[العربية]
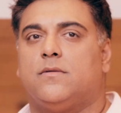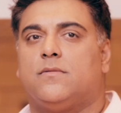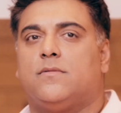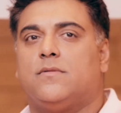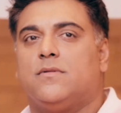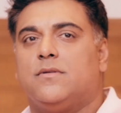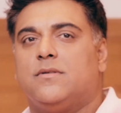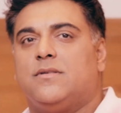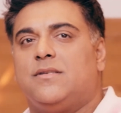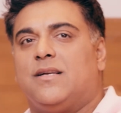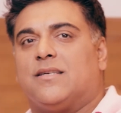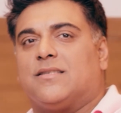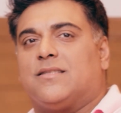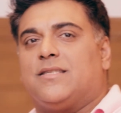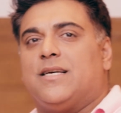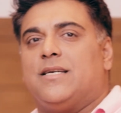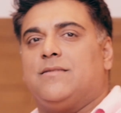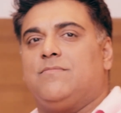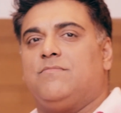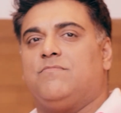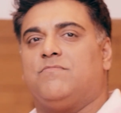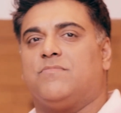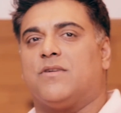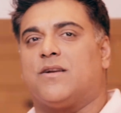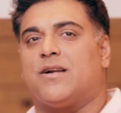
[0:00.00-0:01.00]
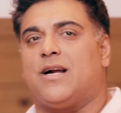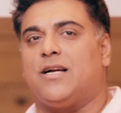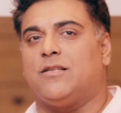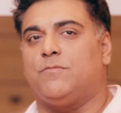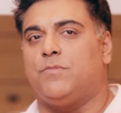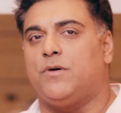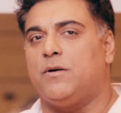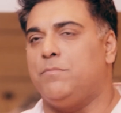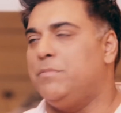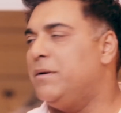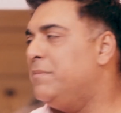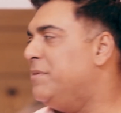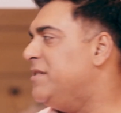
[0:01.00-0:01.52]
هالرجال كثير
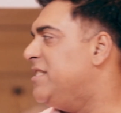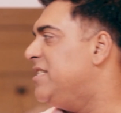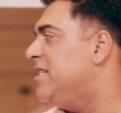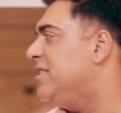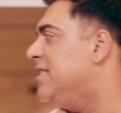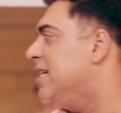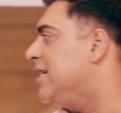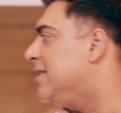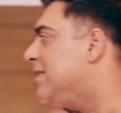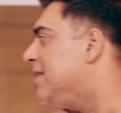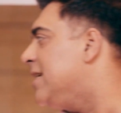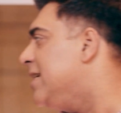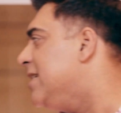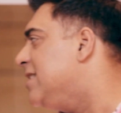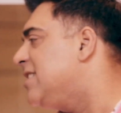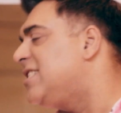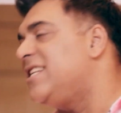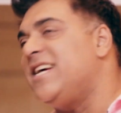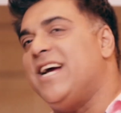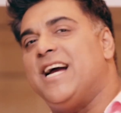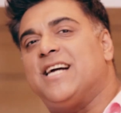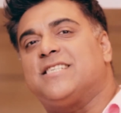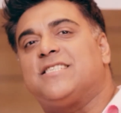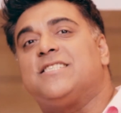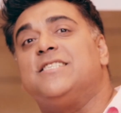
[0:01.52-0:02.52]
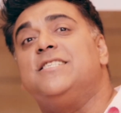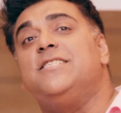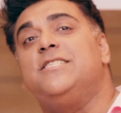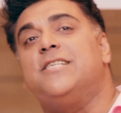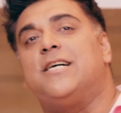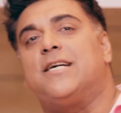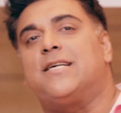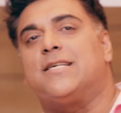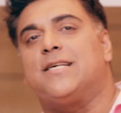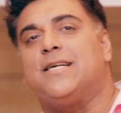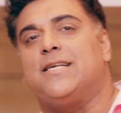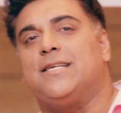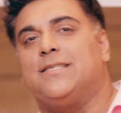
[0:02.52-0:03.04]
مغرور مبين من طريقة
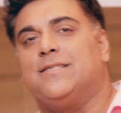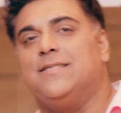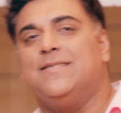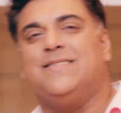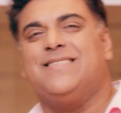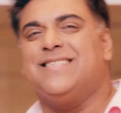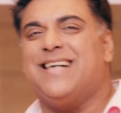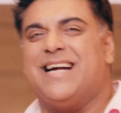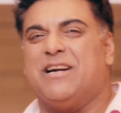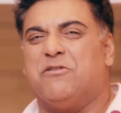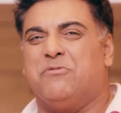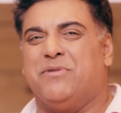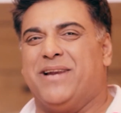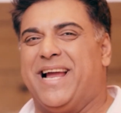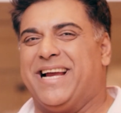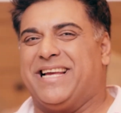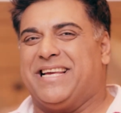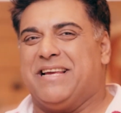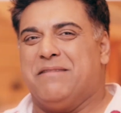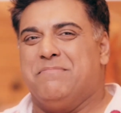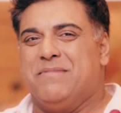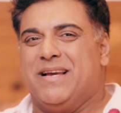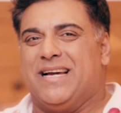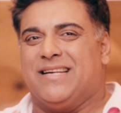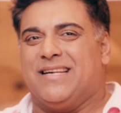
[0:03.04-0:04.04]
حكيه ما حبيته